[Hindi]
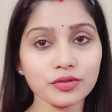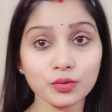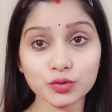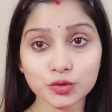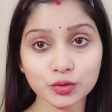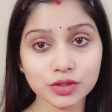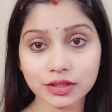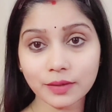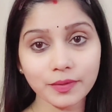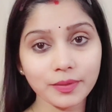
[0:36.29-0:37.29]
उसको जो
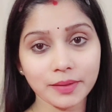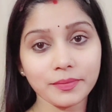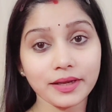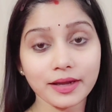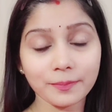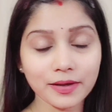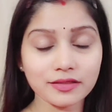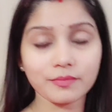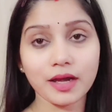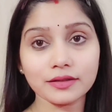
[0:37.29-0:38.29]
जितना भी मेरा मेकअप का
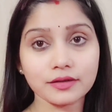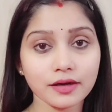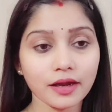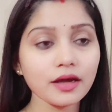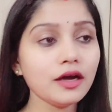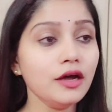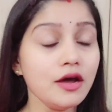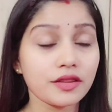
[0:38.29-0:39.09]
सामान दिख रहा है ना